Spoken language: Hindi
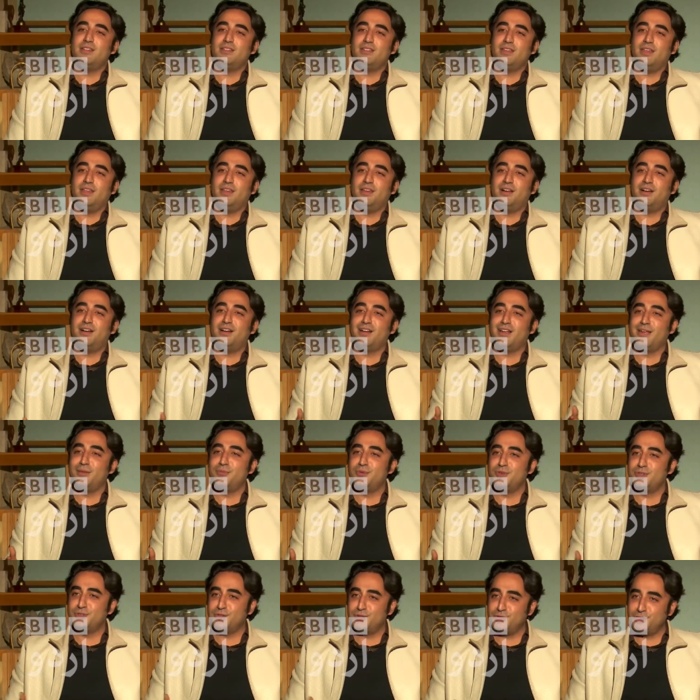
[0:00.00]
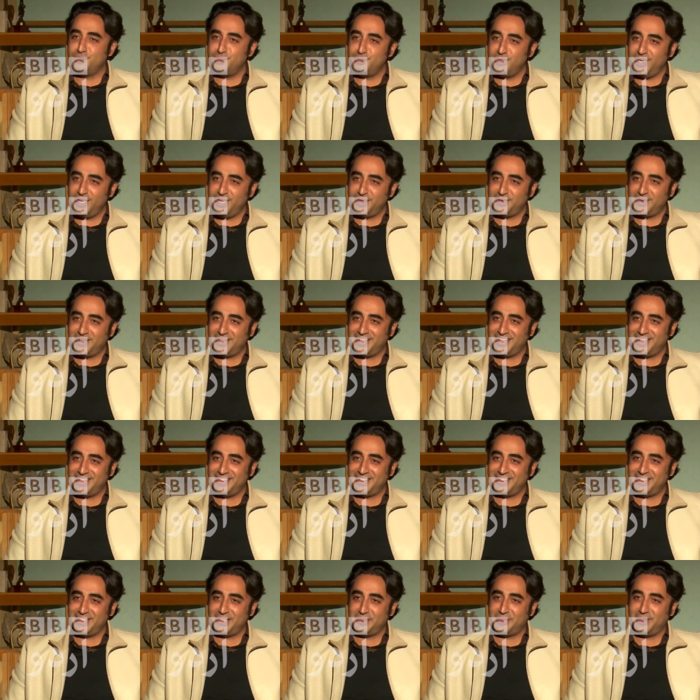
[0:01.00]
से यहाँ के बुज़ुर्गों ने हमारा
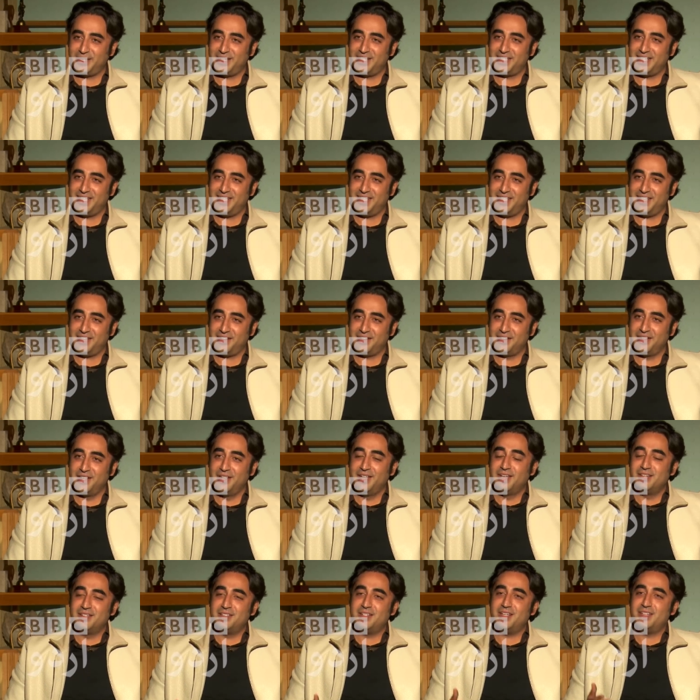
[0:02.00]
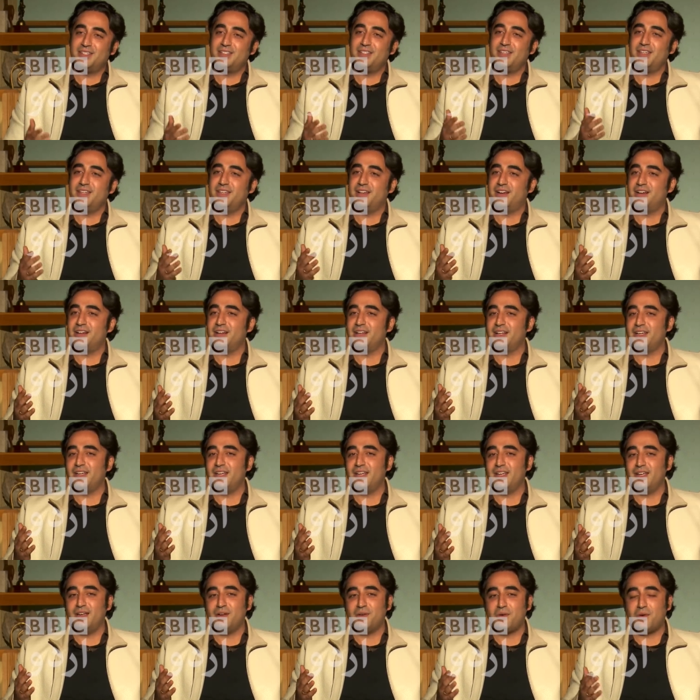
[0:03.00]
इस्तकबाल किया जैसे यहाँ के
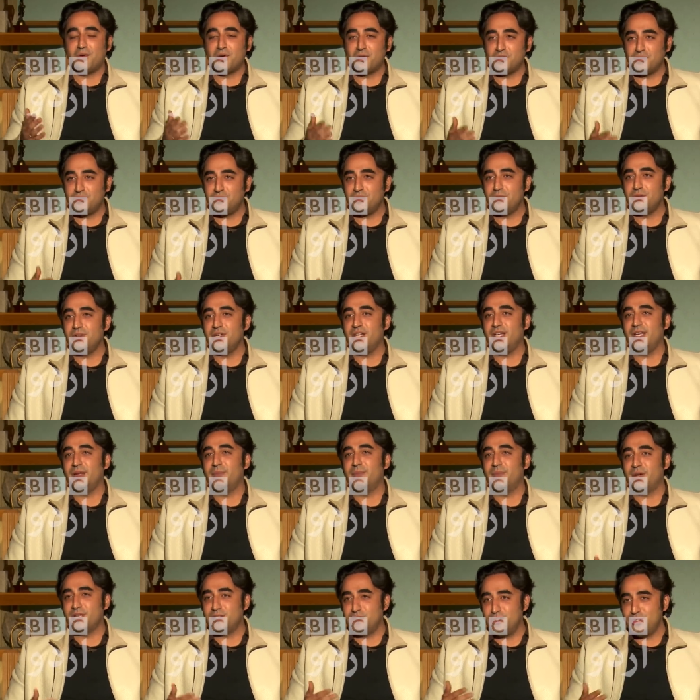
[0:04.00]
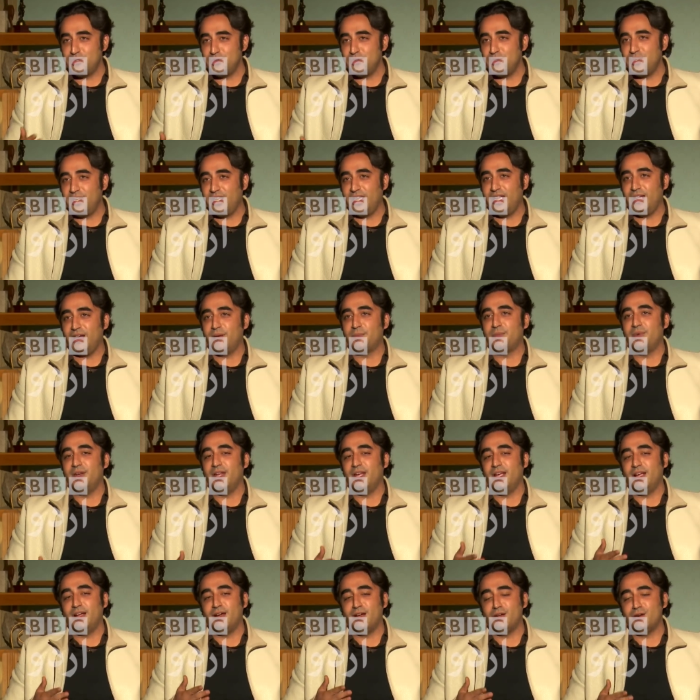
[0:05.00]
औरतों ने बच्चों ने
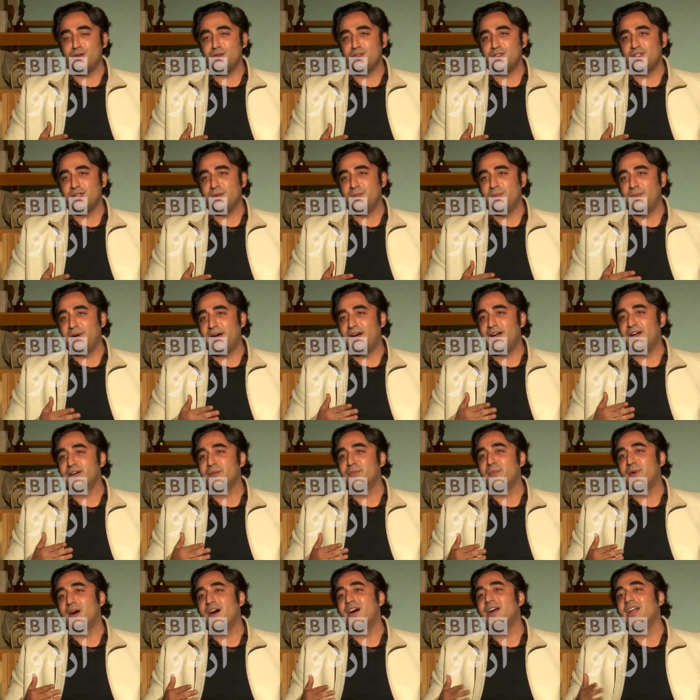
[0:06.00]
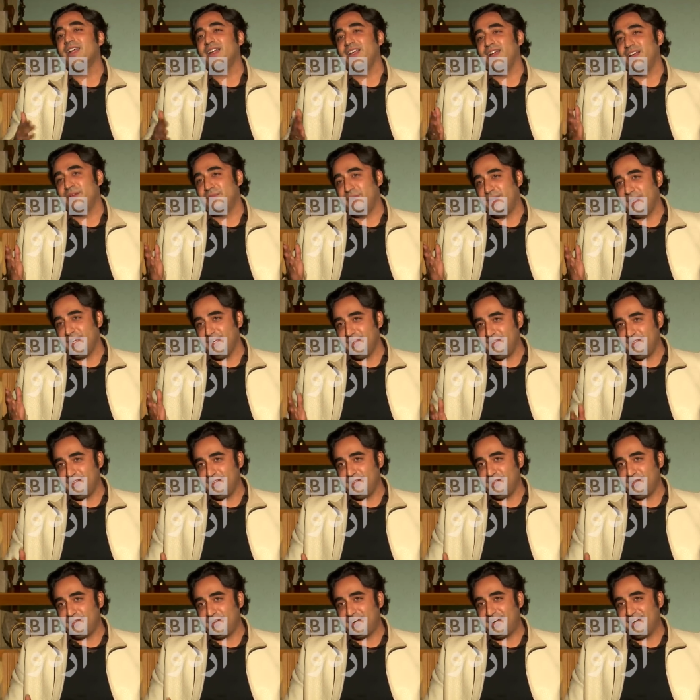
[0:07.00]
अपने घरों से भाग भाग के हमारे
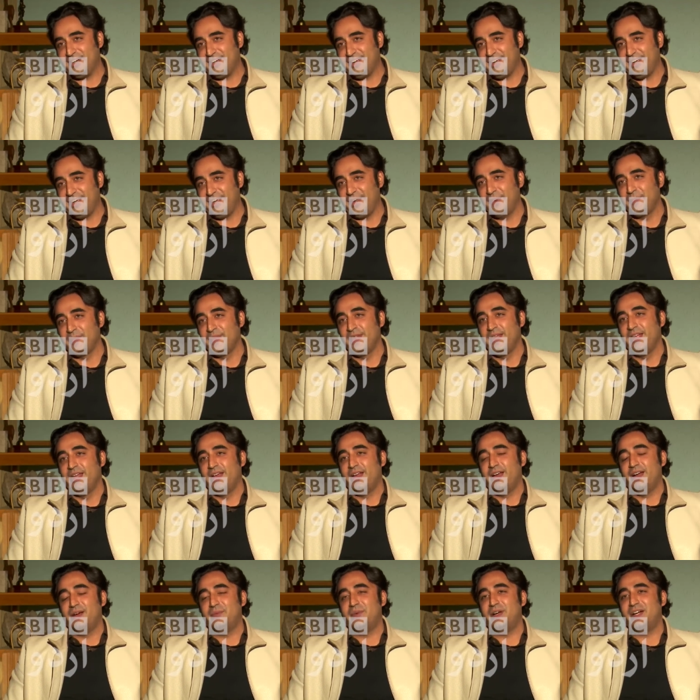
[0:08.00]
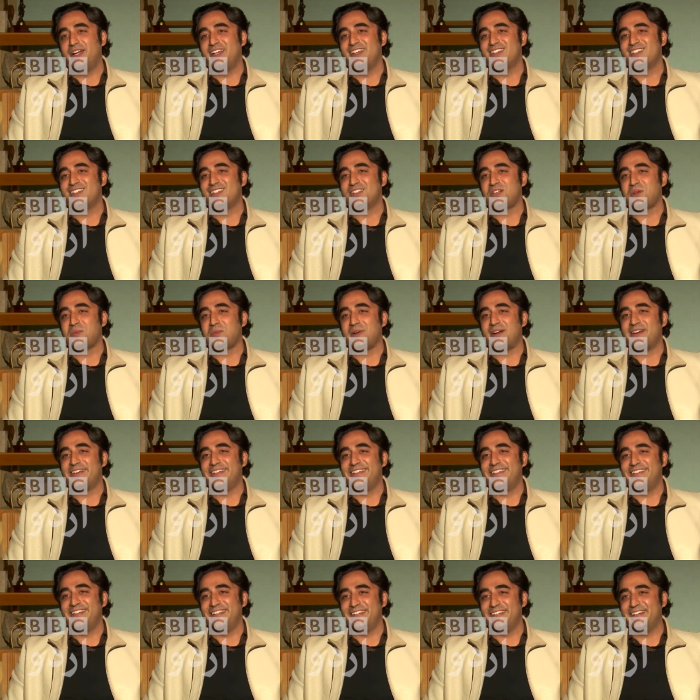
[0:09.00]
तरफ आके हमारा इस्तकबाल
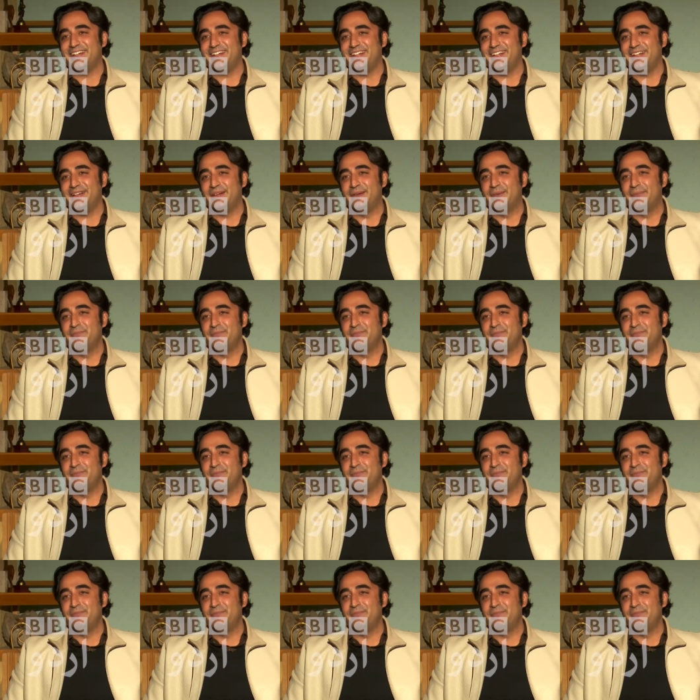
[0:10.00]
किया है